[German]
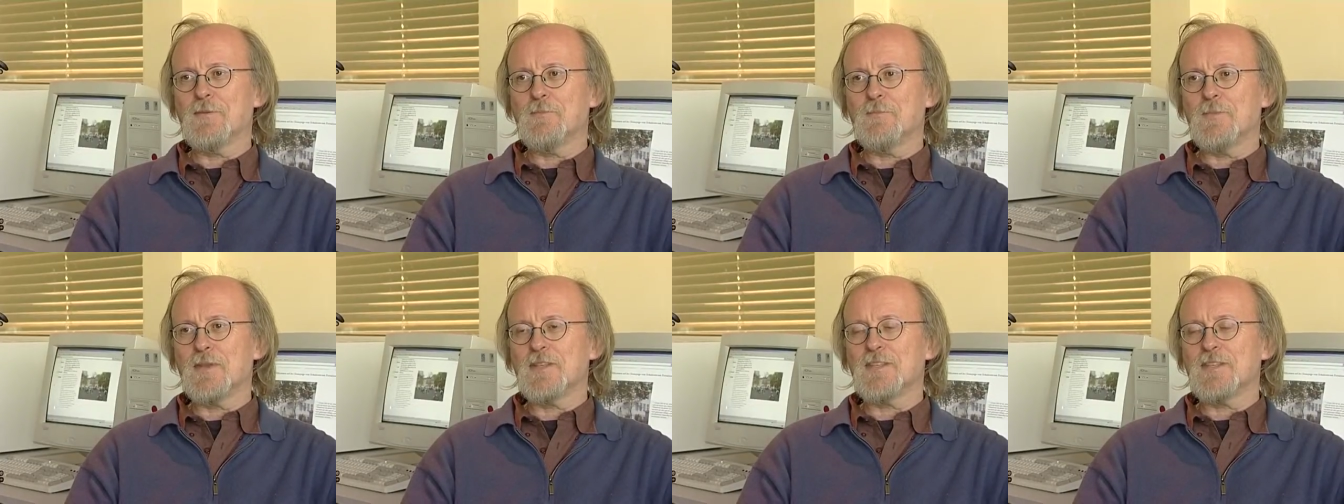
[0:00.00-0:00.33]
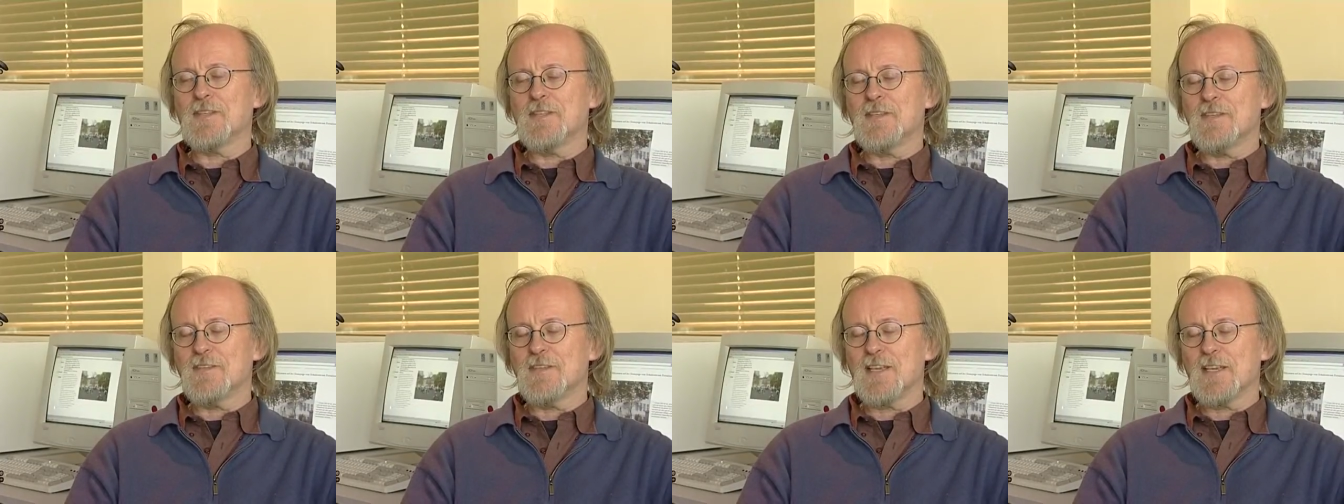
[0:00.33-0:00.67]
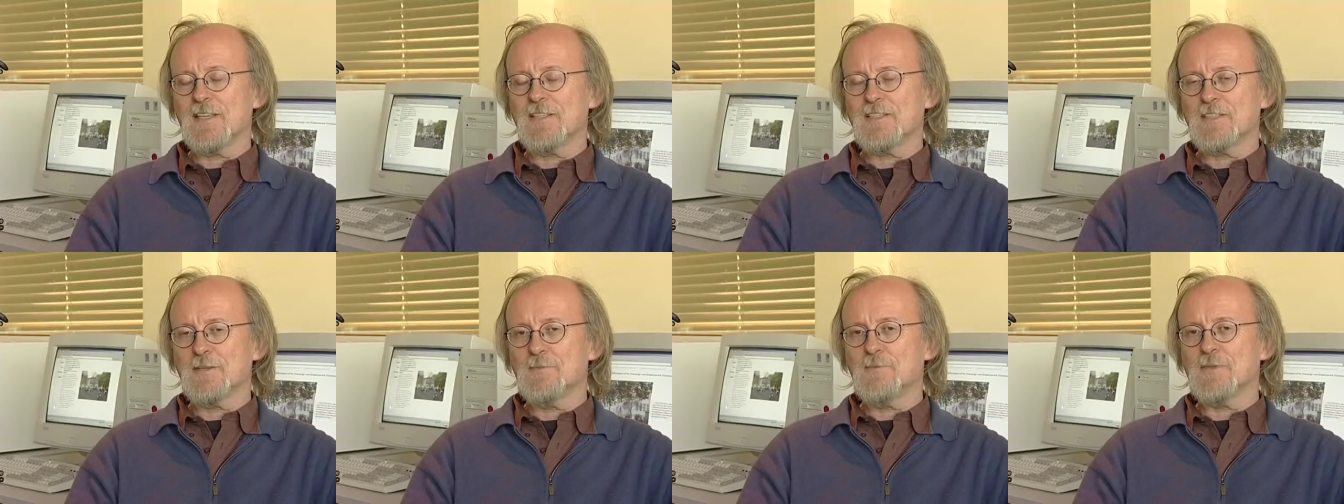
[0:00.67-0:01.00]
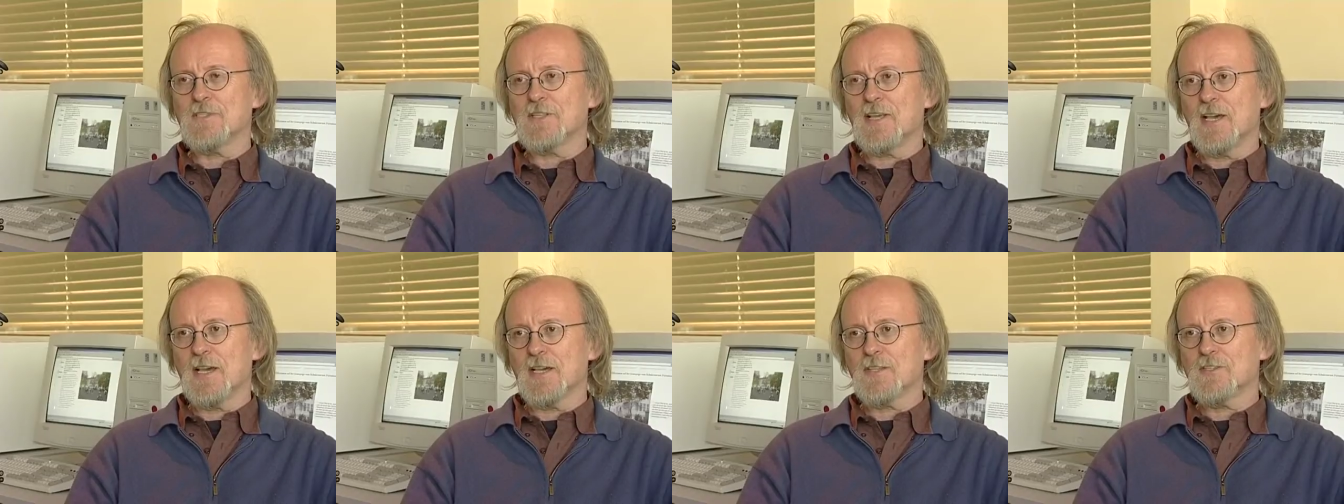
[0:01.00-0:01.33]
mit 16
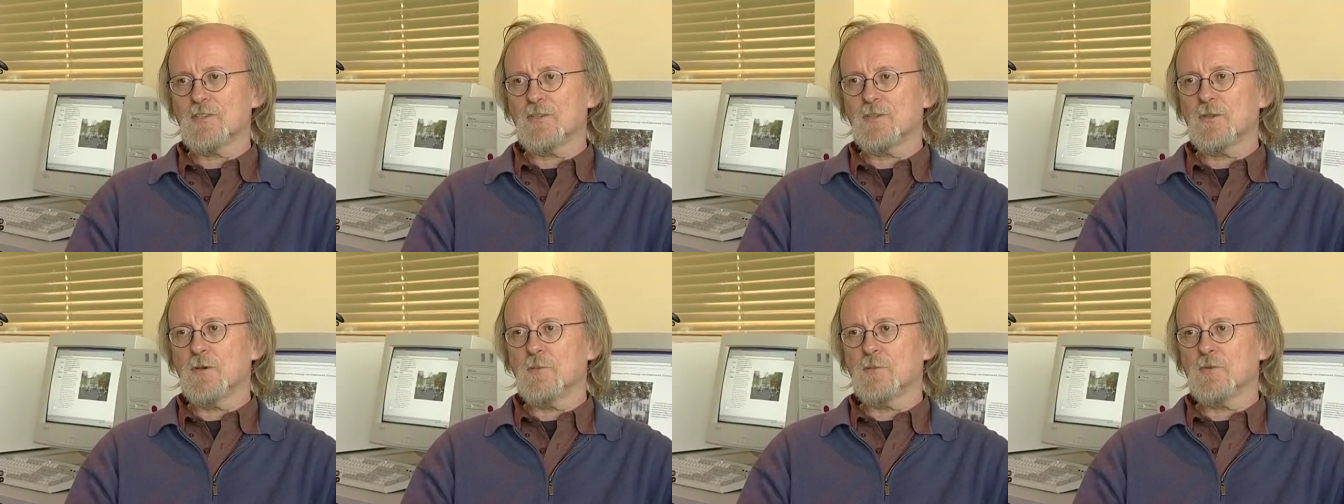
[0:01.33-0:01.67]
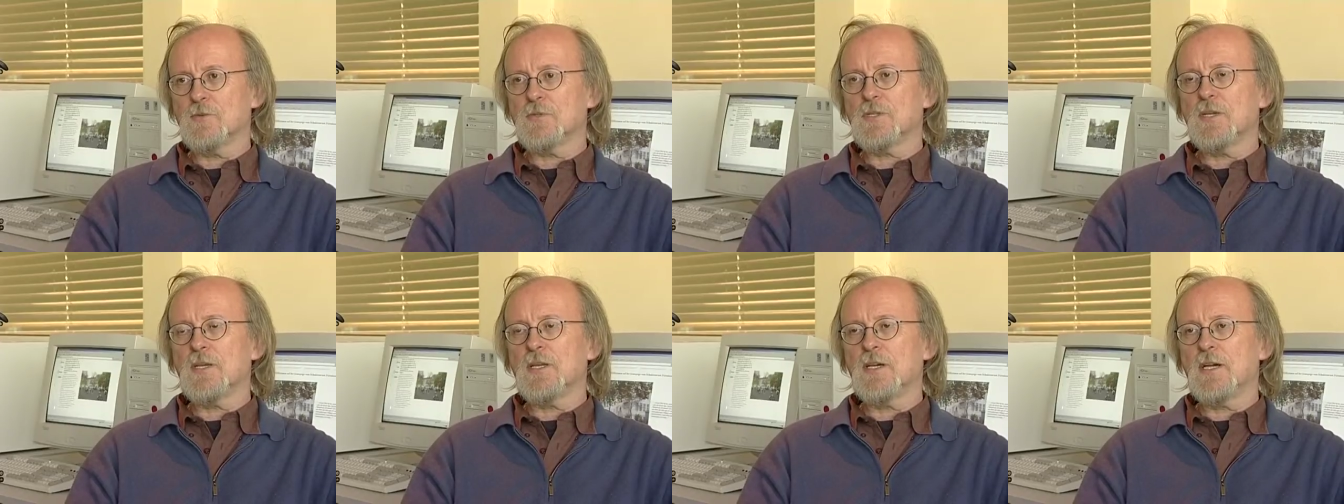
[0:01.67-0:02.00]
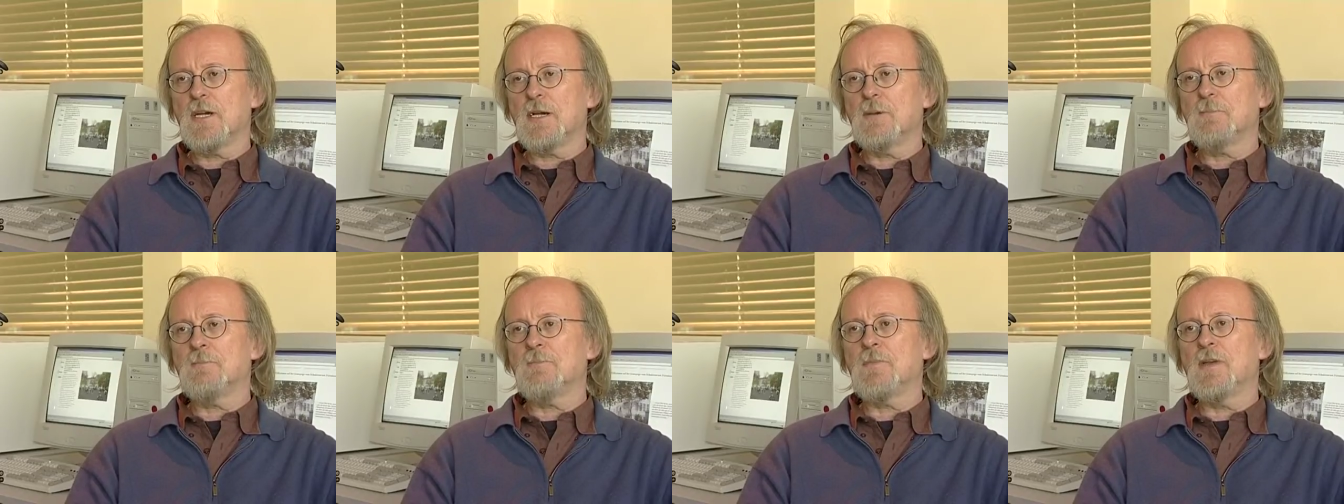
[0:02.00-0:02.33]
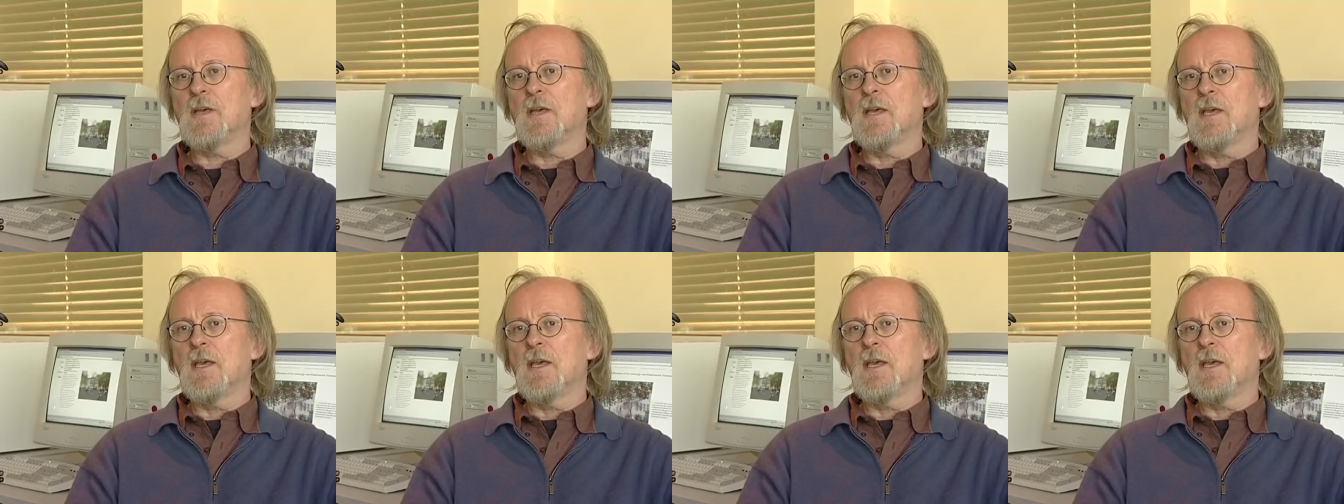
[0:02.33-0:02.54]
bis 18 Computern haben,